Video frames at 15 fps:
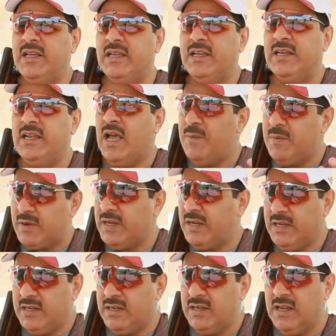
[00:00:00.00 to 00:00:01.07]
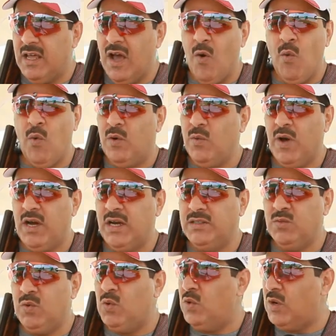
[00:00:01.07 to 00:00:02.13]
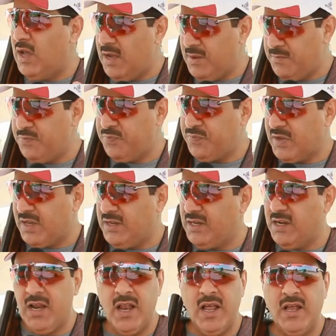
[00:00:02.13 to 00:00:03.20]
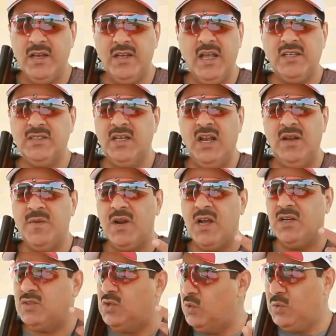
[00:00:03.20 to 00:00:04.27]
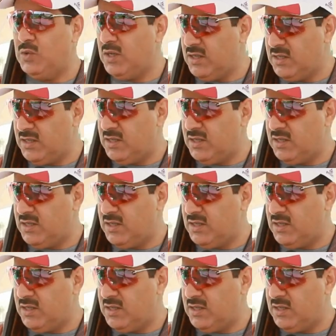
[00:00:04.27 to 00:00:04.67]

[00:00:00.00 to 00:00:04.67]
لامرين اول واحد وهو الاهم ان احنا نحصل على المراكز الاولى